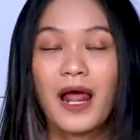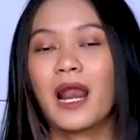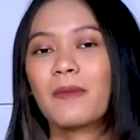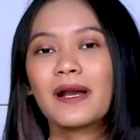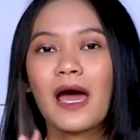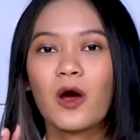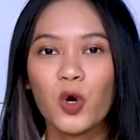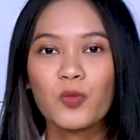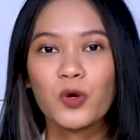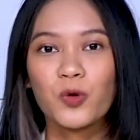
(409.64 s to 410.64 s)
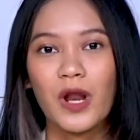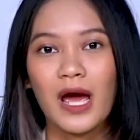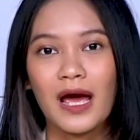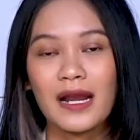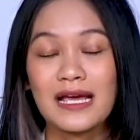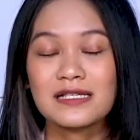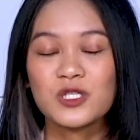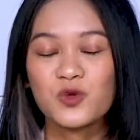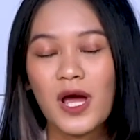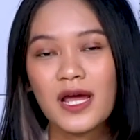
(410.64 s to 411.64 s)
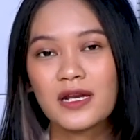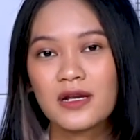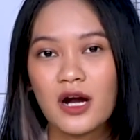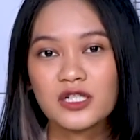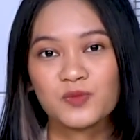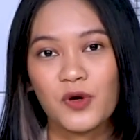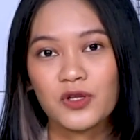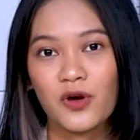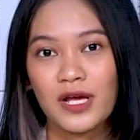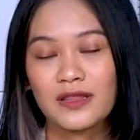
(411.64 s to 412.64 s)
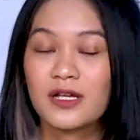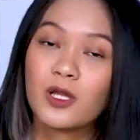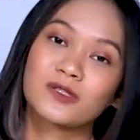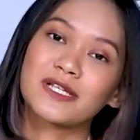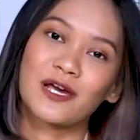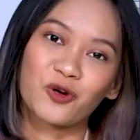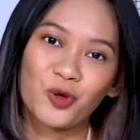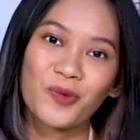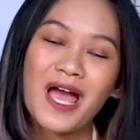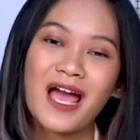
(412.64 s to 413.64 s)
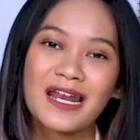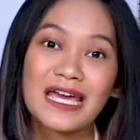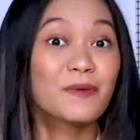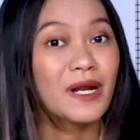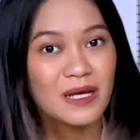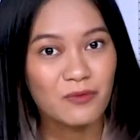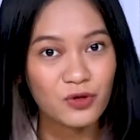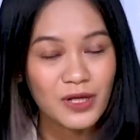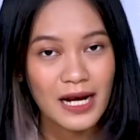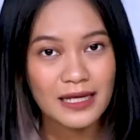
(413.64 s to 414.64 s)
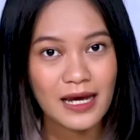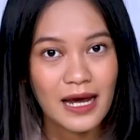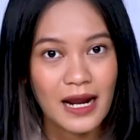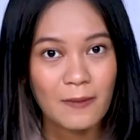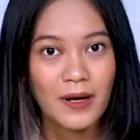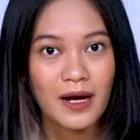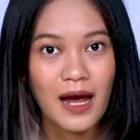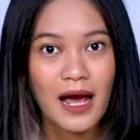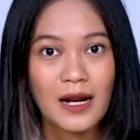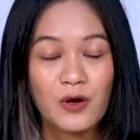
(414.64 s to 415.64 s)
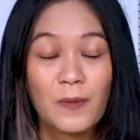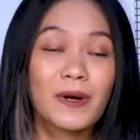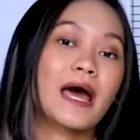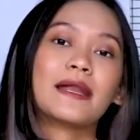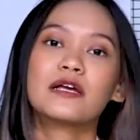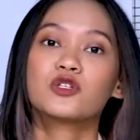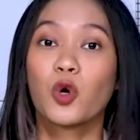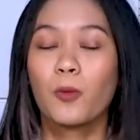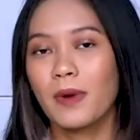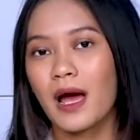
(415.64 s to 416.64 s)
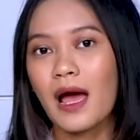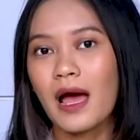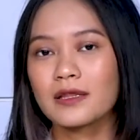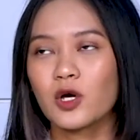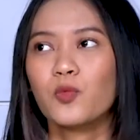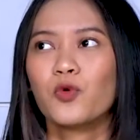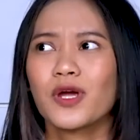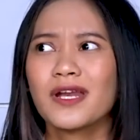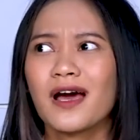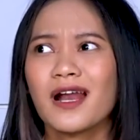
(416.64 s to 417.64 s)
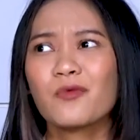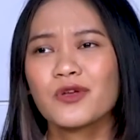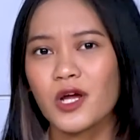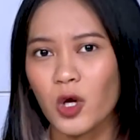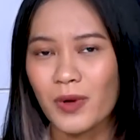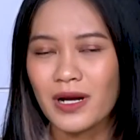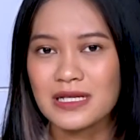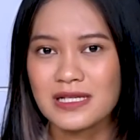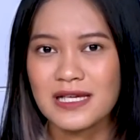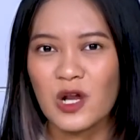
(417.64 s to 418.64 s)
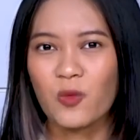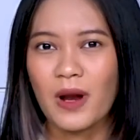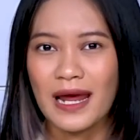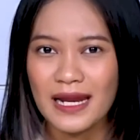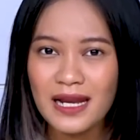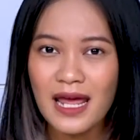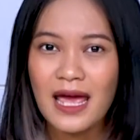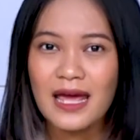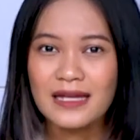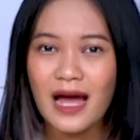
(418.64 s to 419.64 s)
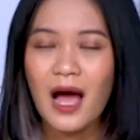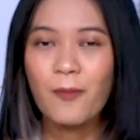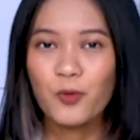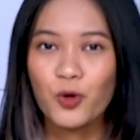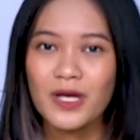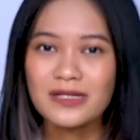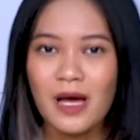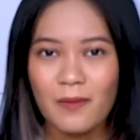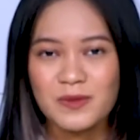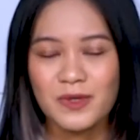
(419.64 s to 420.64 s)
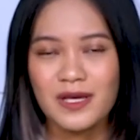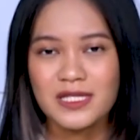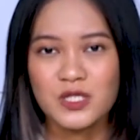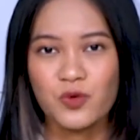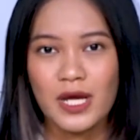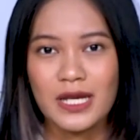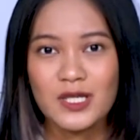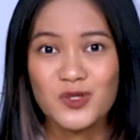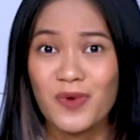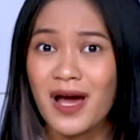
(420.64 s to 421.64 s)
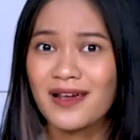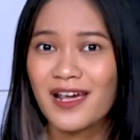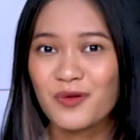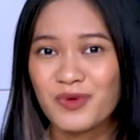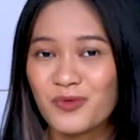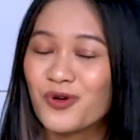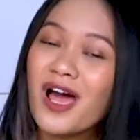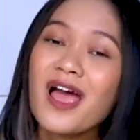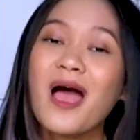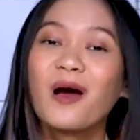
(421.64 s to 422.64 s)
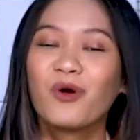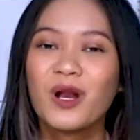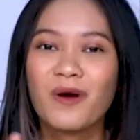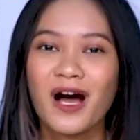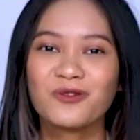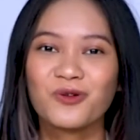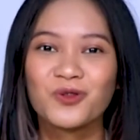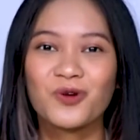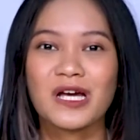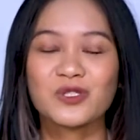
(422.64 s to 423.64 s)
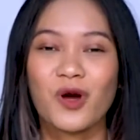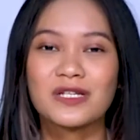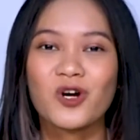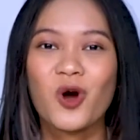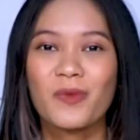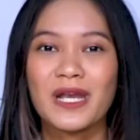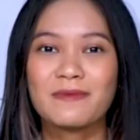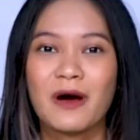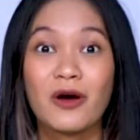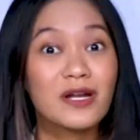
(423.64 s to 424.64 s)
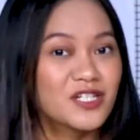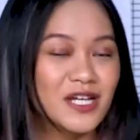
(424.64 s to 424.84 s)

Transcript: pengalaman aku menggunakan XSY Dark Spot Correcting Glow Serum. Nah gimana nih menurut kalian? Apakah kalian udah pernah ada yang coba atau mungkin kalian punya rekomendasi serum lain yang ampuhnya sama seperti XSY ini cuma harga lebih murah? Boleh banget untuk langsung aja komen di bawah dan